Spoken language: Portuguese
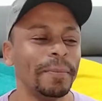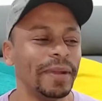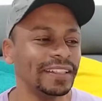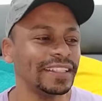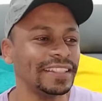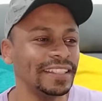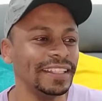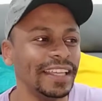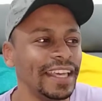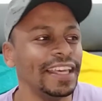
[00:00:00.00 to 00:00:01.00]
Perto assim,
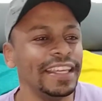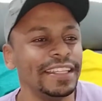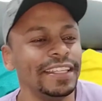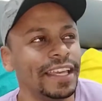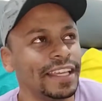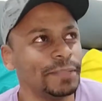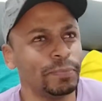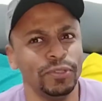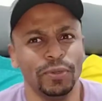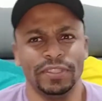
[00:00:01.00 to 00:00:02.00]
é,
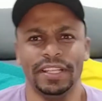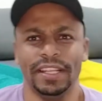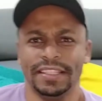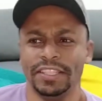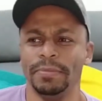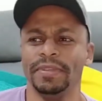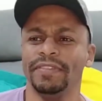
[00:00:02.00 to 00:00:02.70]
tipo encostando assim de mim,